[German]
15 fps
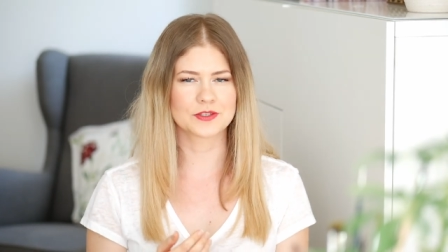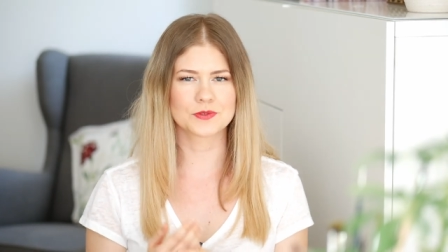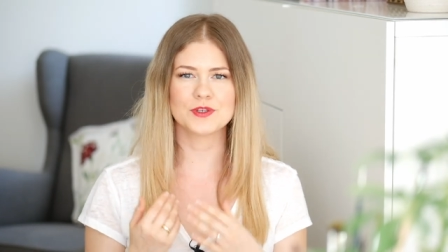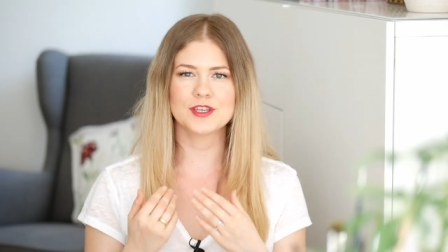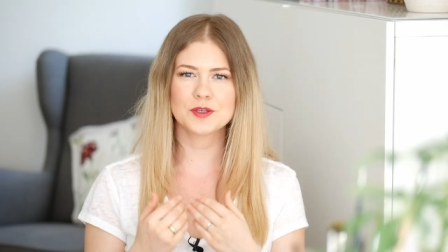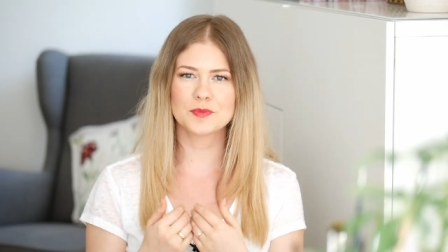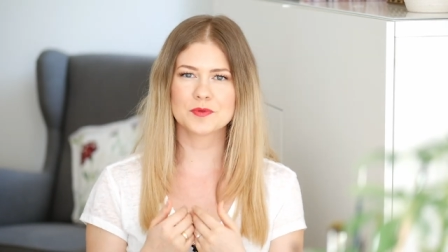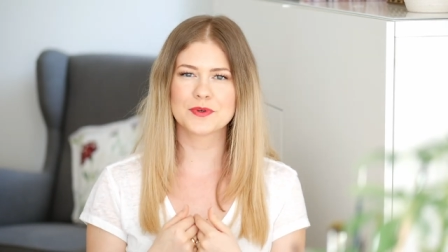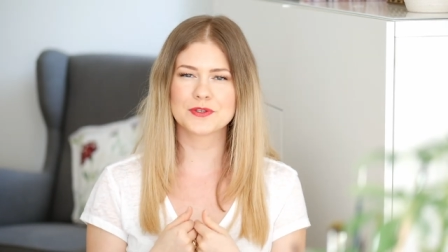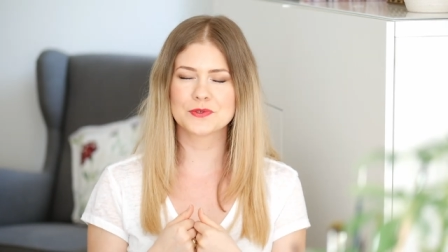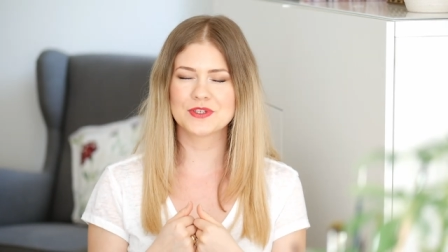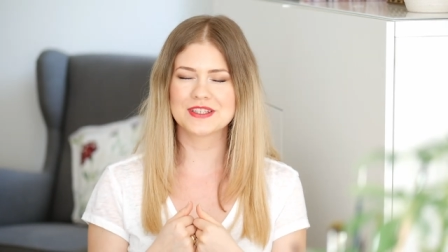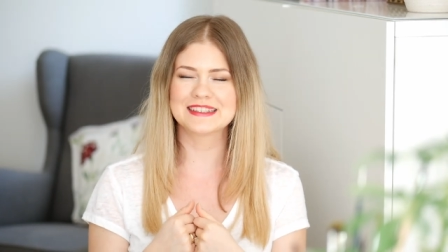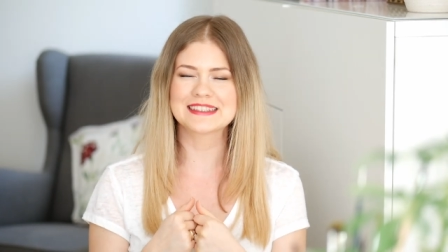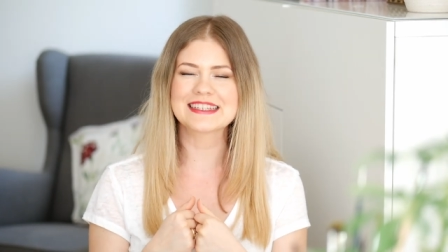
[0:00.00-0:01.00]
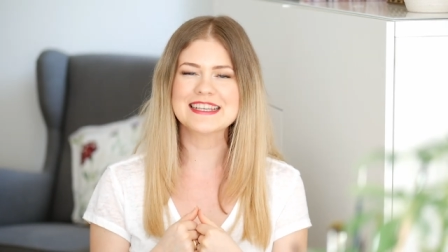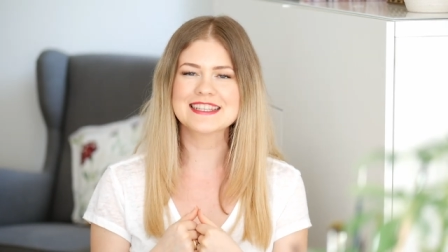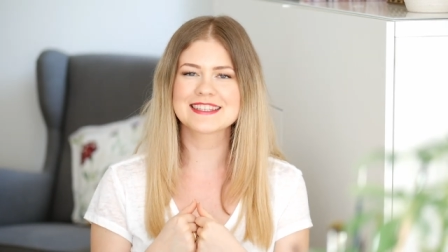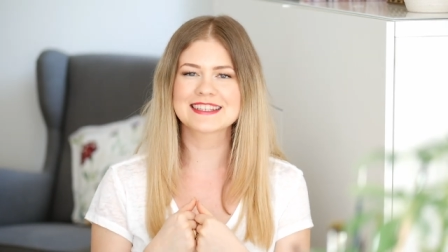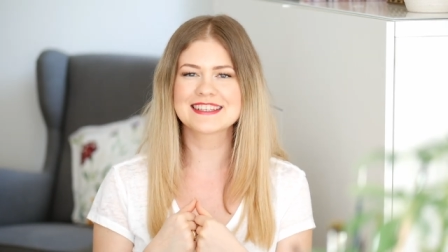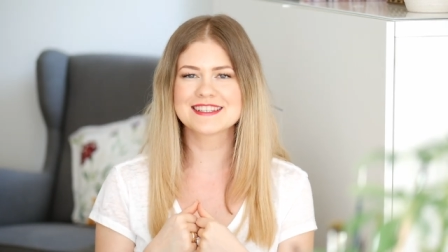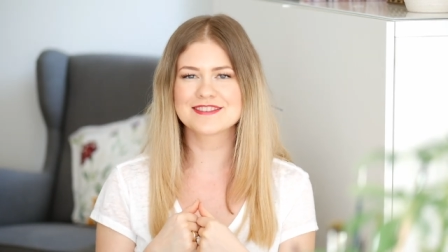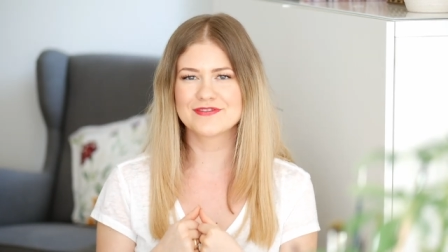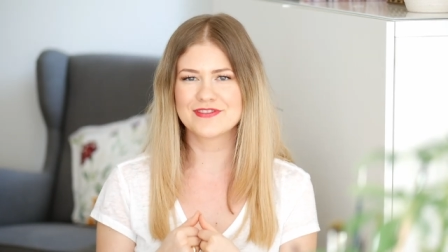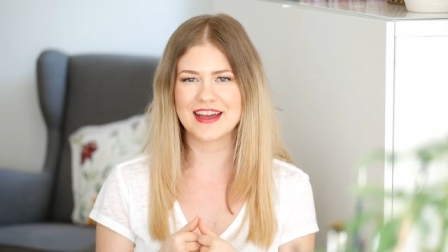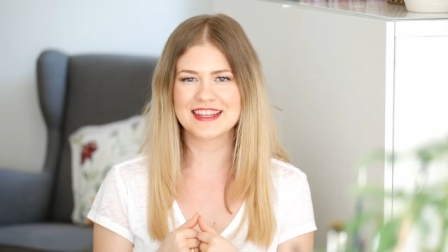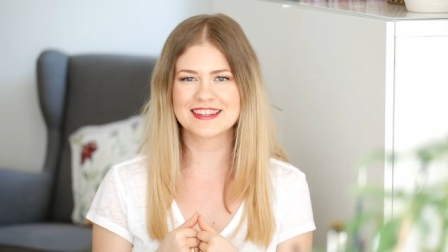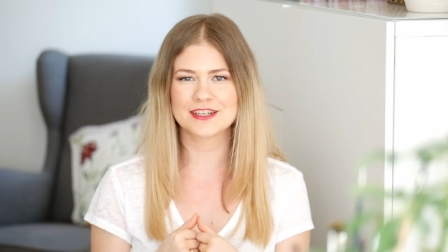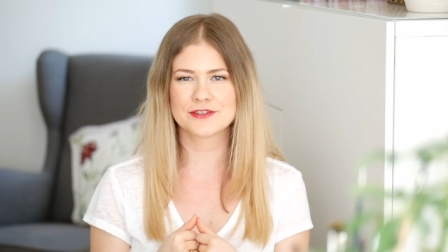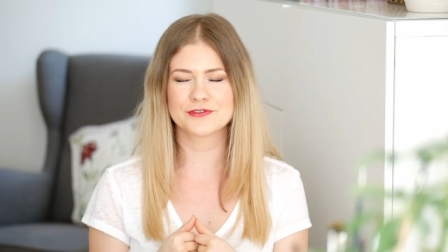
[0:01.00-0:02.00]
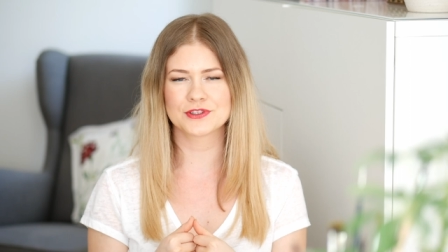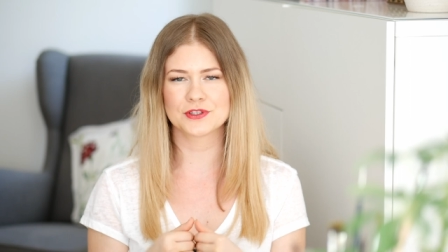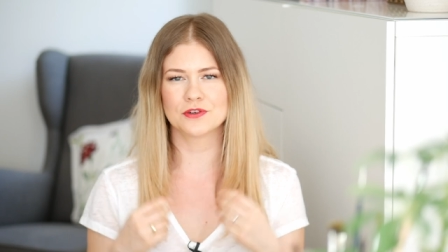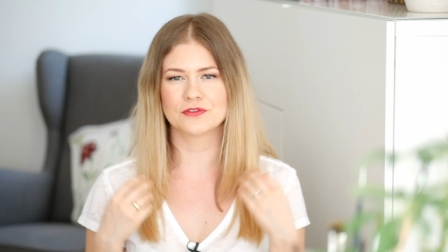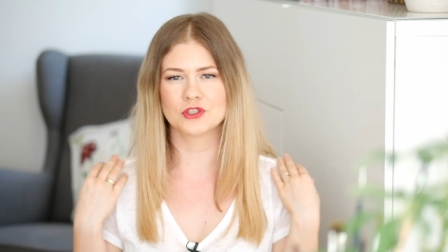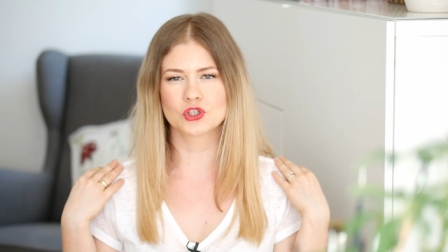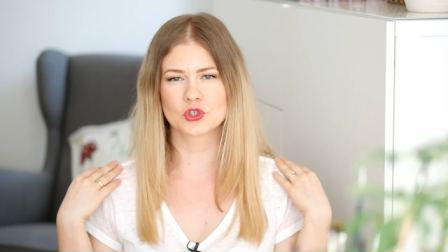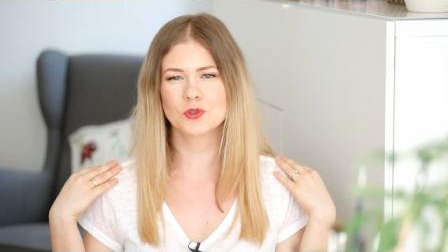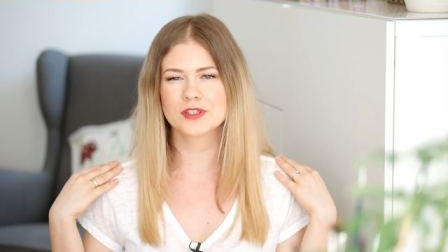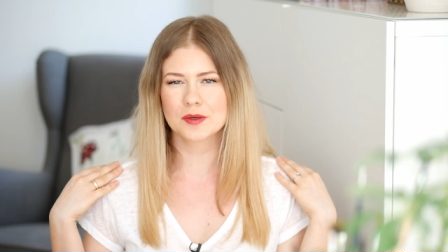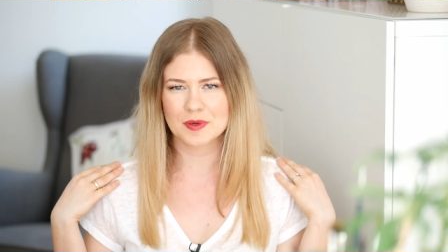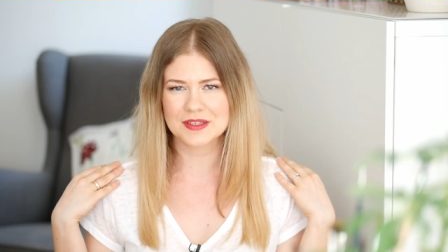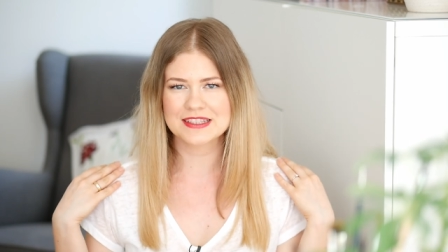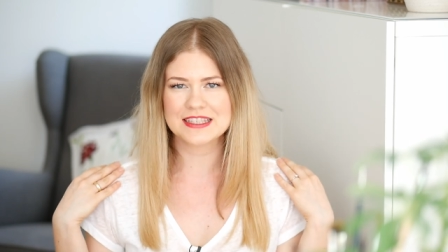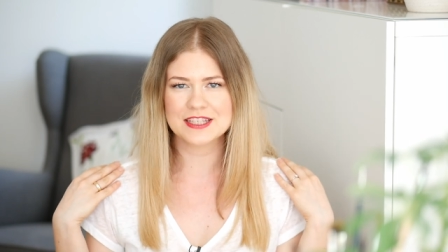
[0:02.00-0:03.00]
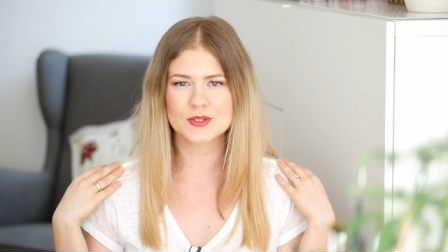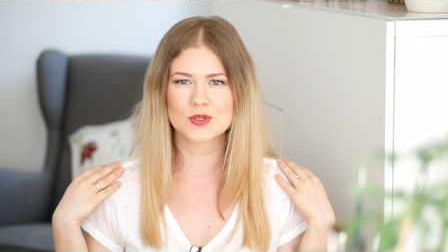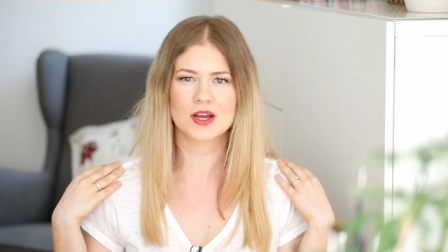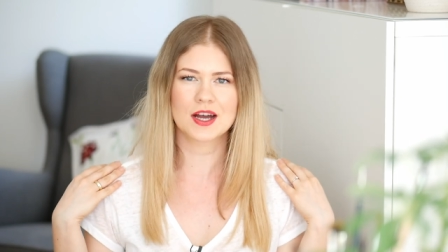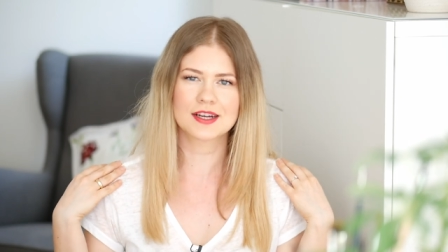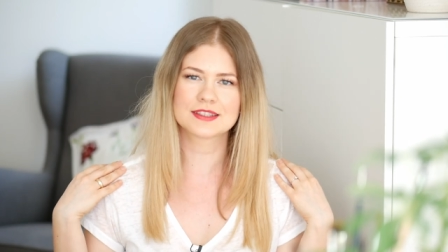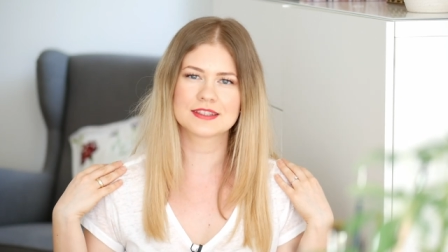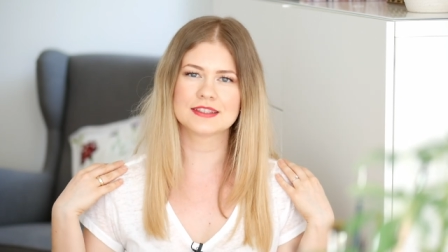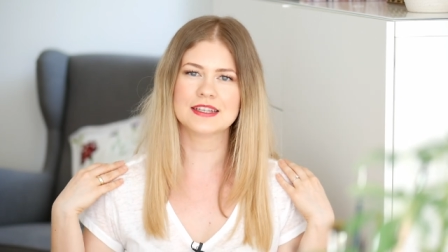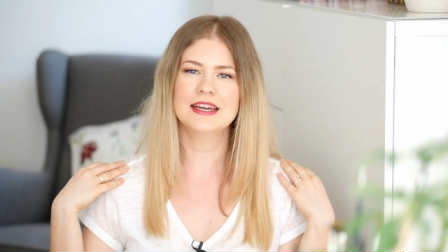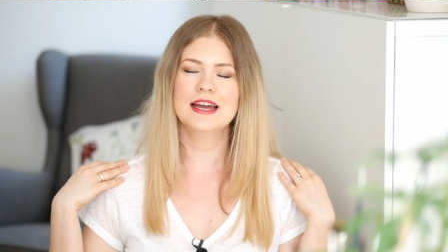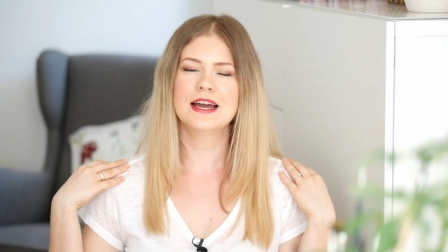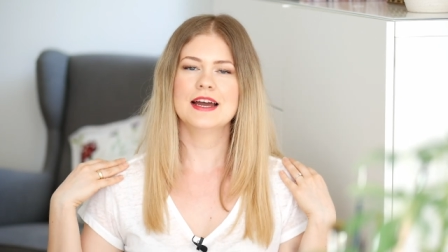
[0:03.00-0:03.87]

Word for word: Also ich bin persönlich ein riesen, riesen Fan davon, auf die Schulterpartien zu achten.